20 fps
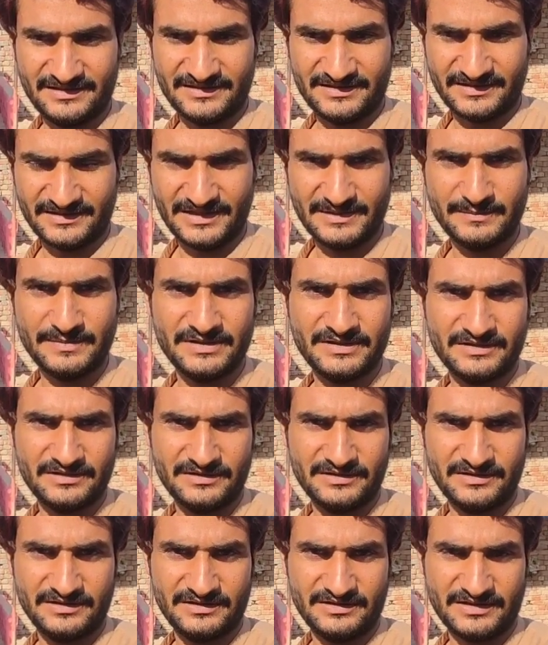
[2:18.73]
तकरीबन
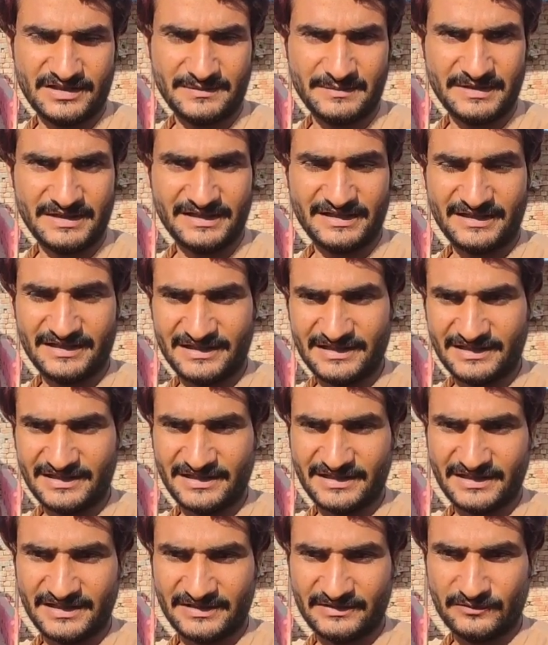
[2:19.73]
कि मैंने क्या
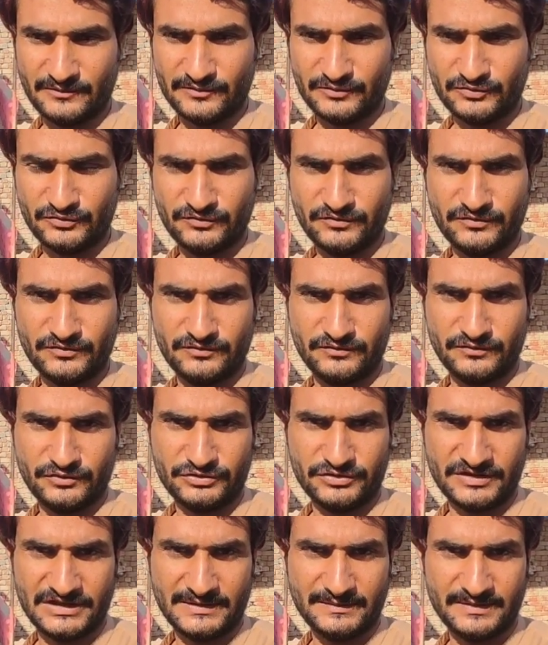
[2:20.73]
लिखा है वो तो वो
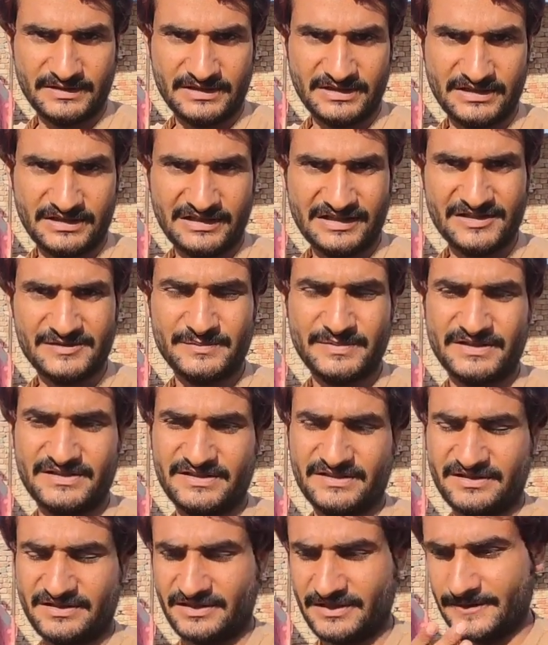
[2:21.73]
तकरीबन ना इंग्लिश पढ़
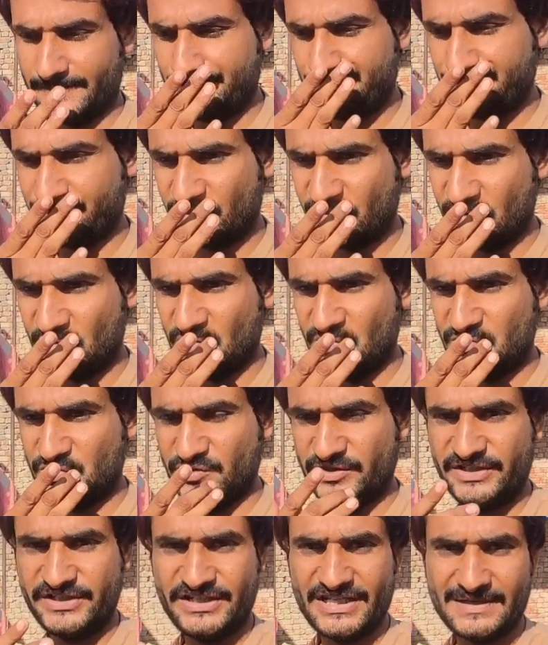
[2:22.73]
सकती हैं तो जो
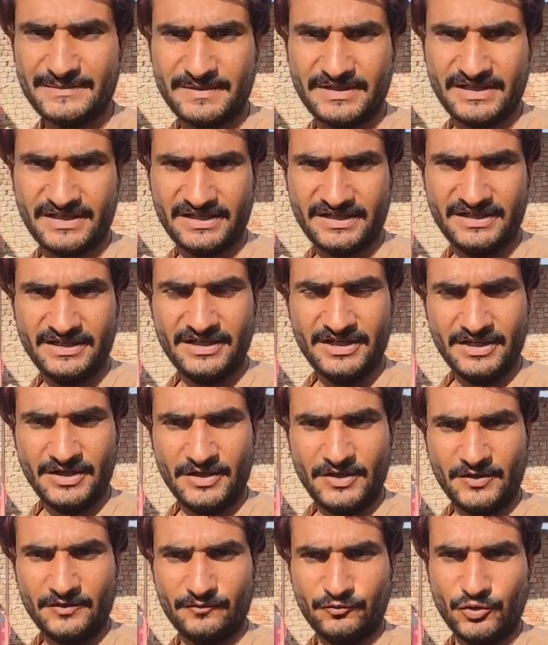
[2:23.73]
इंडिया में हैं
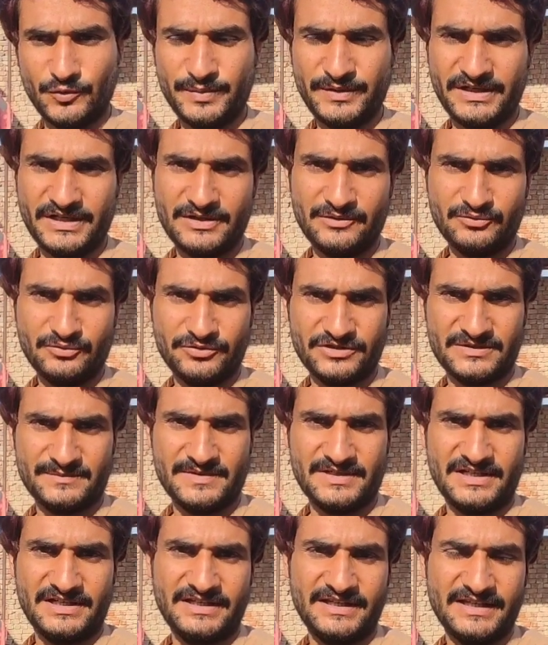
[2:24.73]
वो भी ना उनको
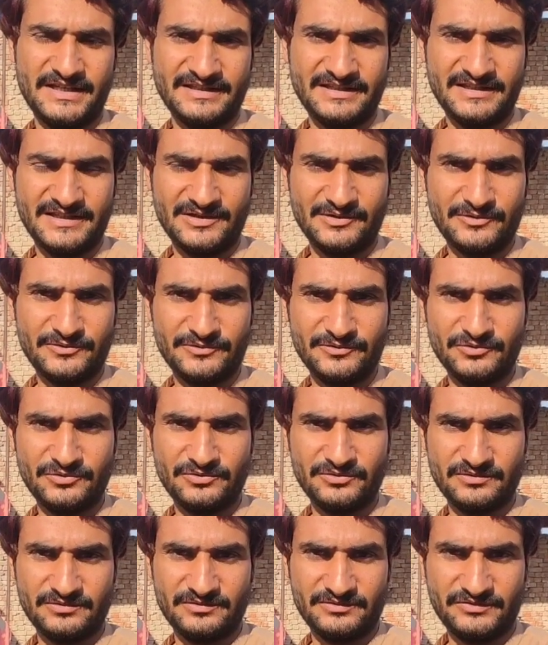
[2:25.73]
समझ नहीं आएगी कि उर्दू
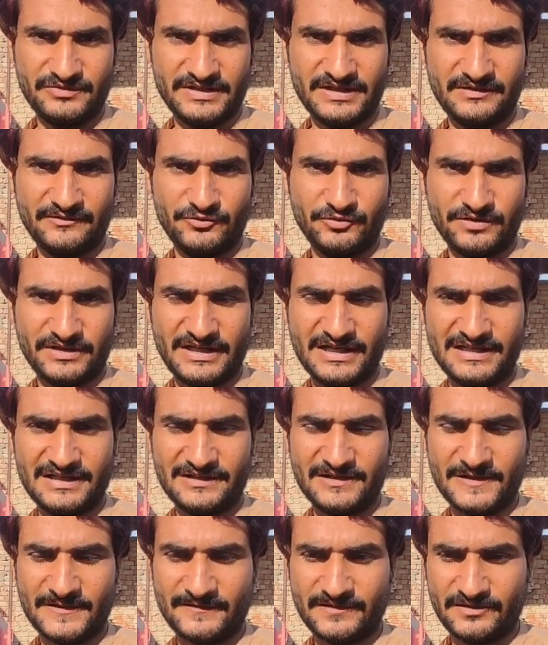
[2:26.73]
जो है ना वो क्या
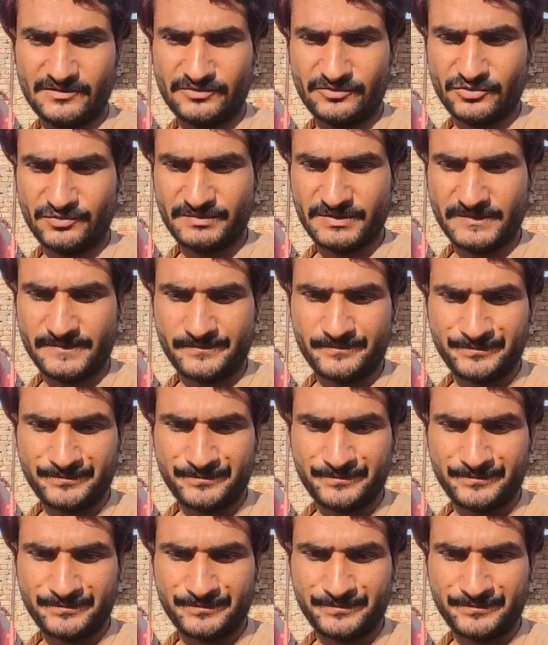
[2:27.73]
लिखा हुआ है उर्दू में